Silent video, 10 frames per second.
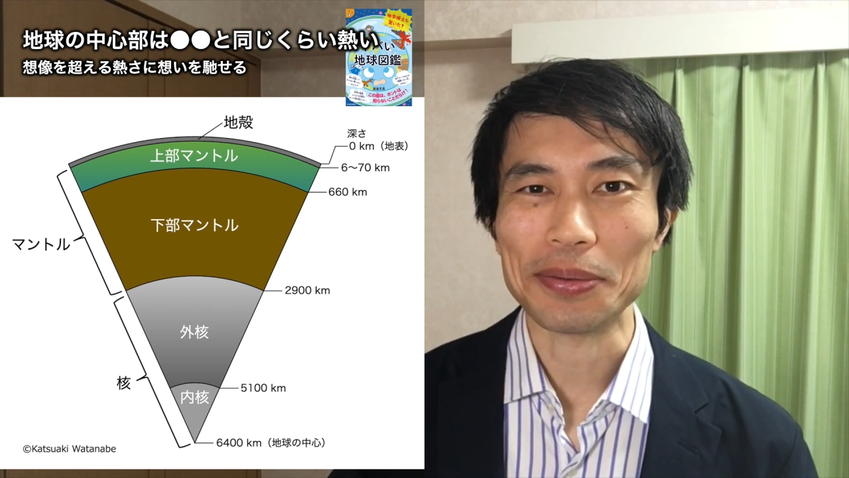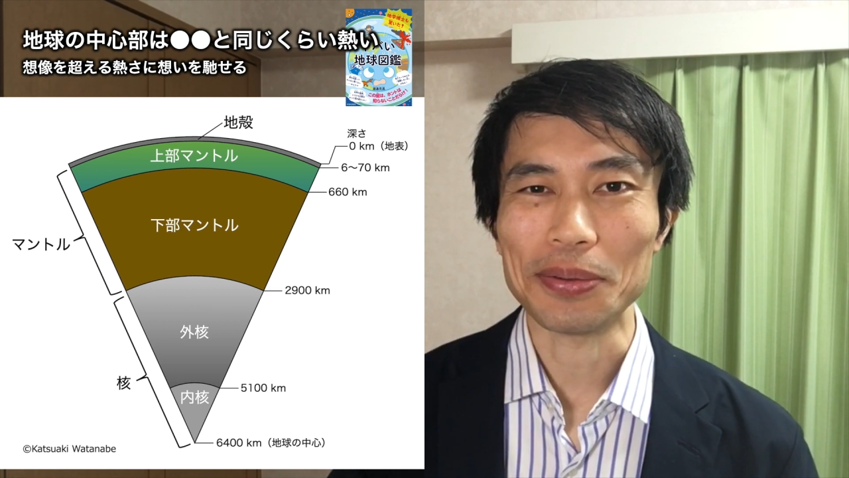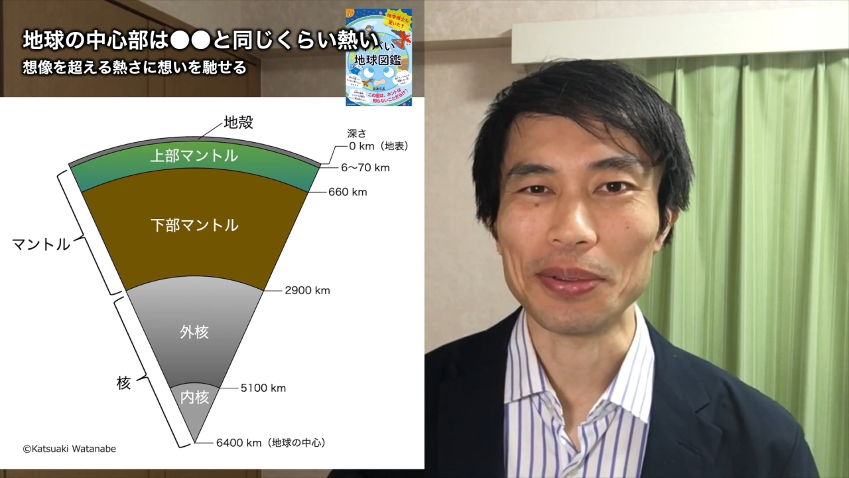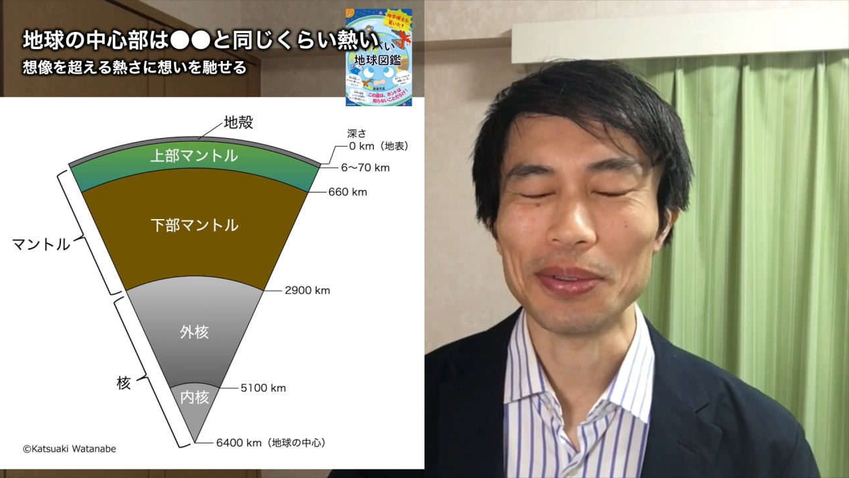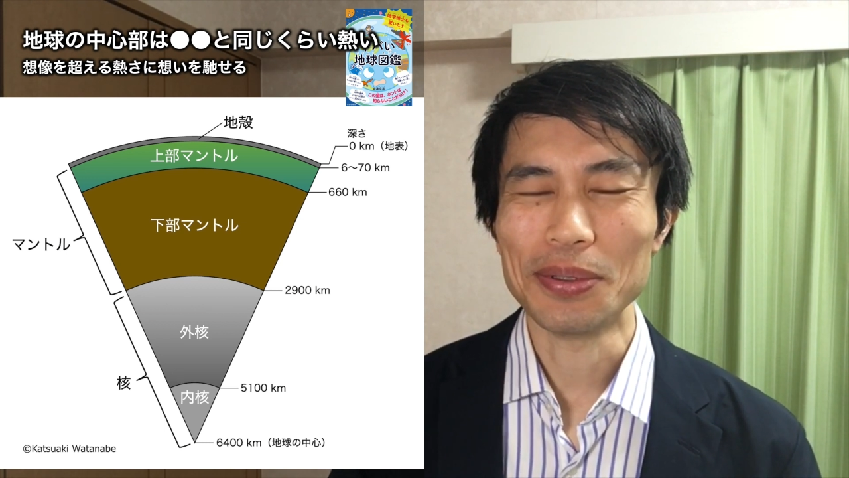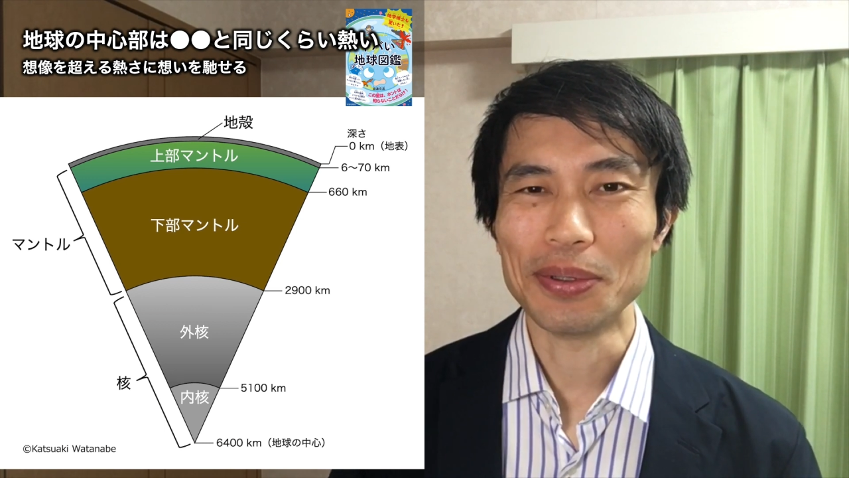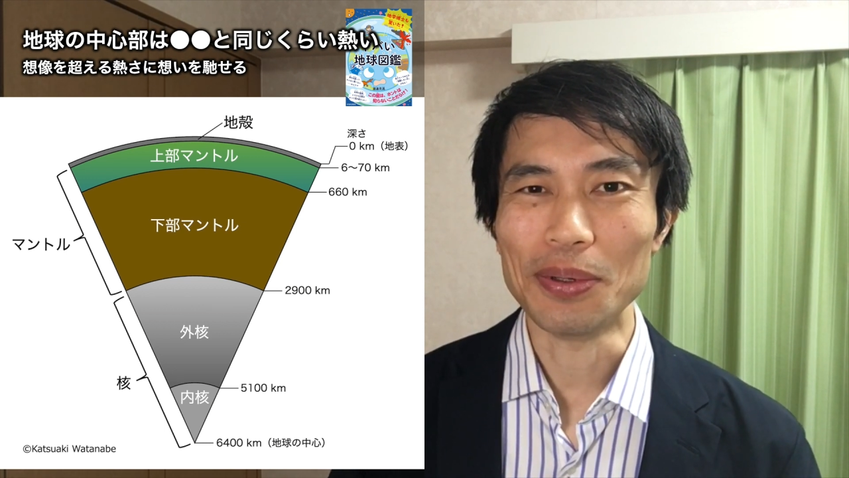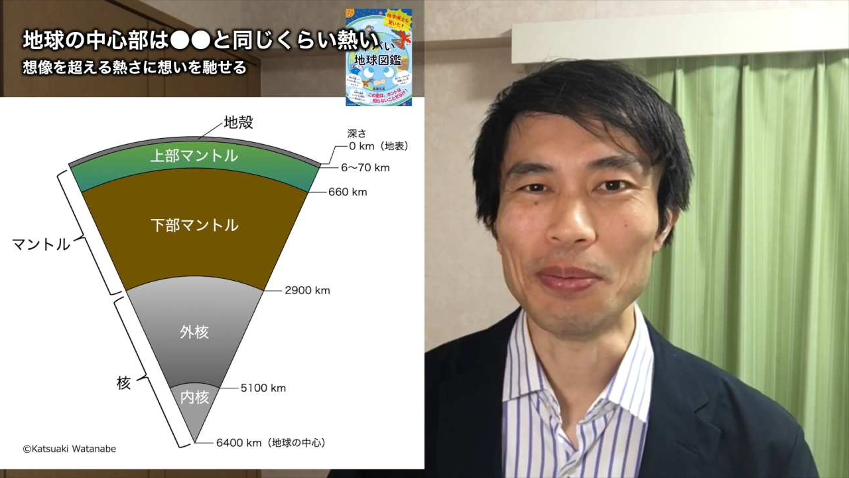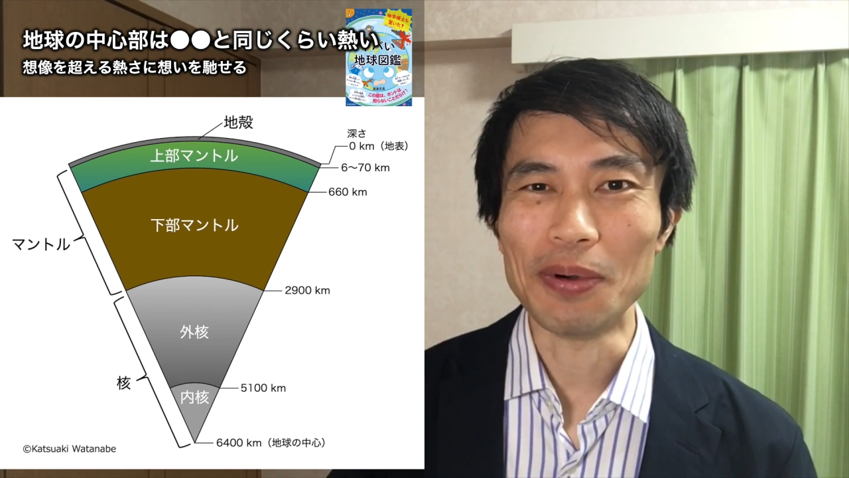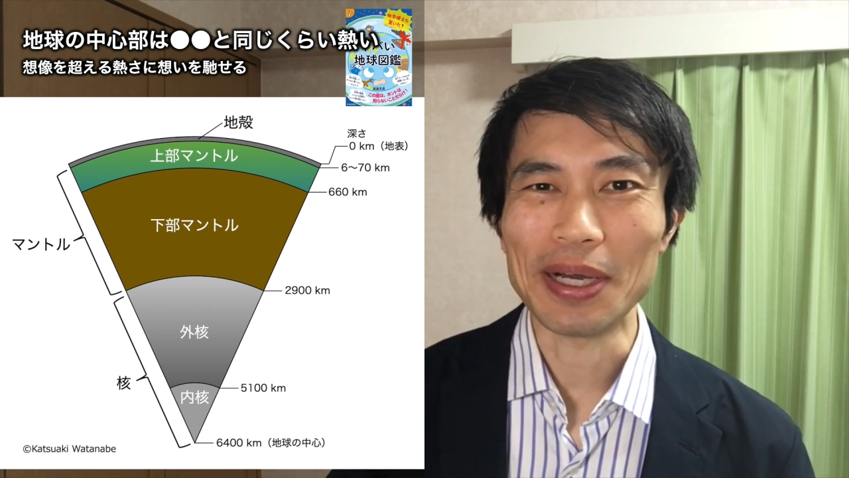と
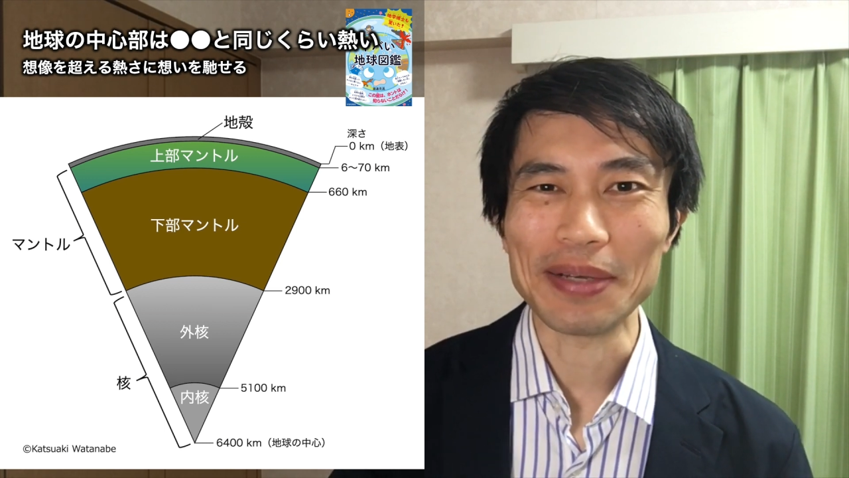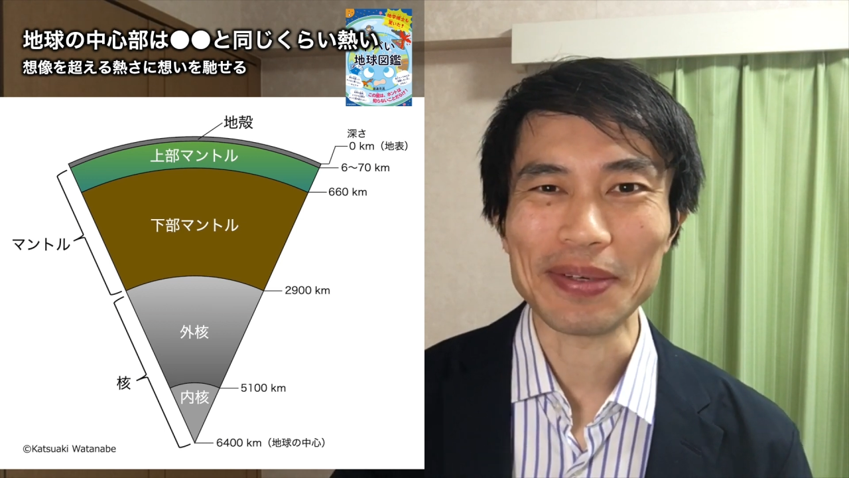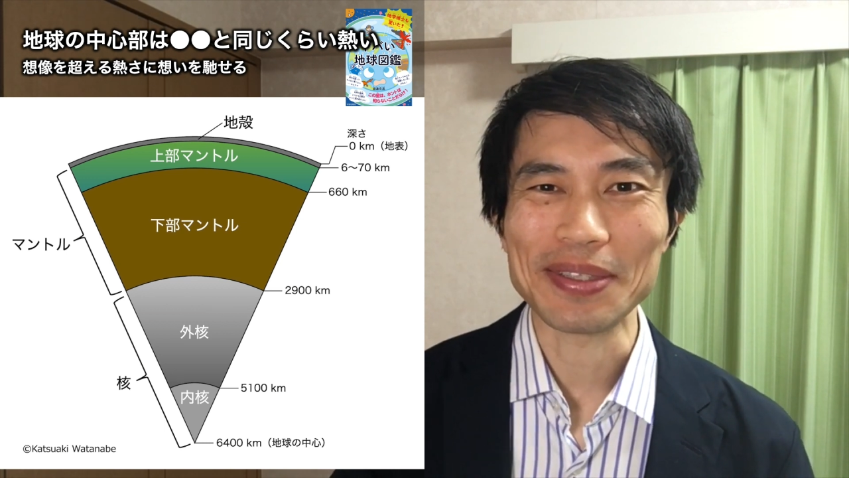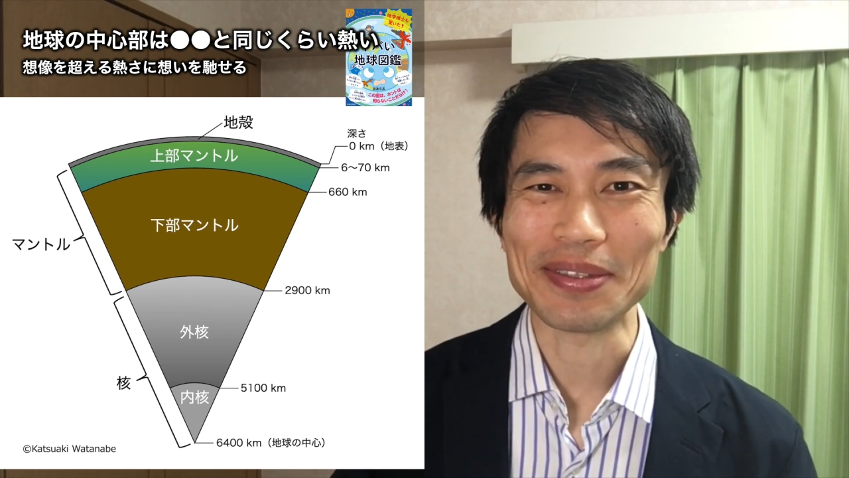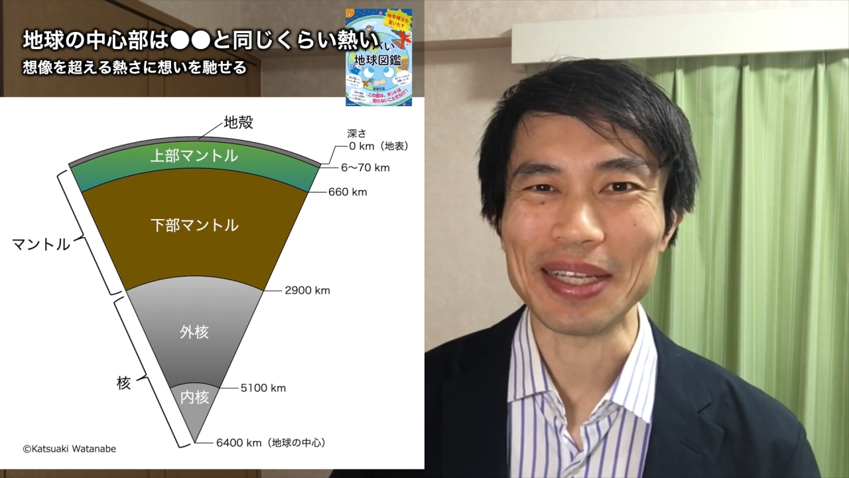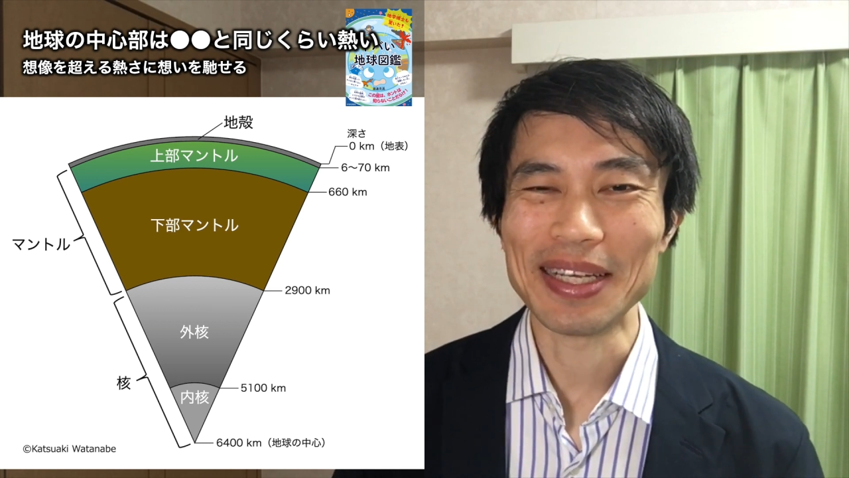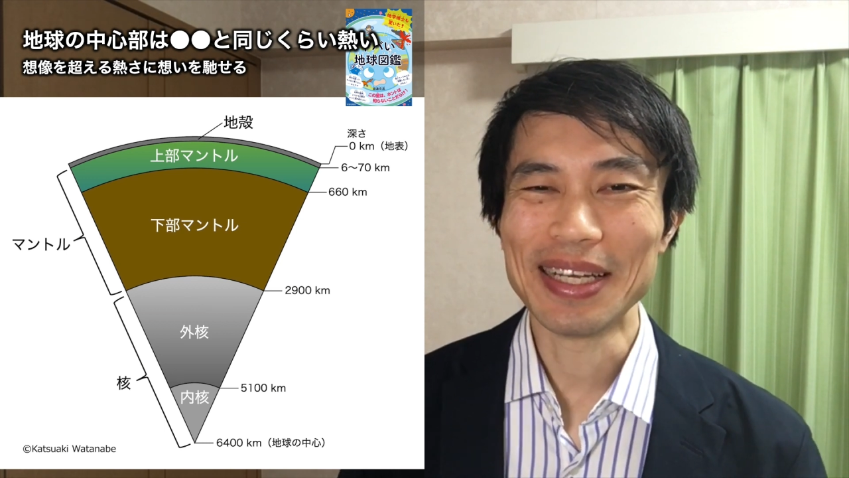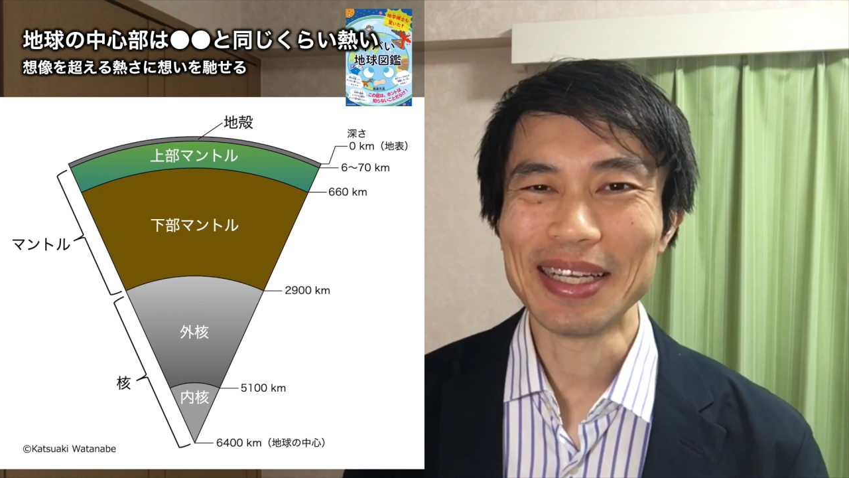思われますよね。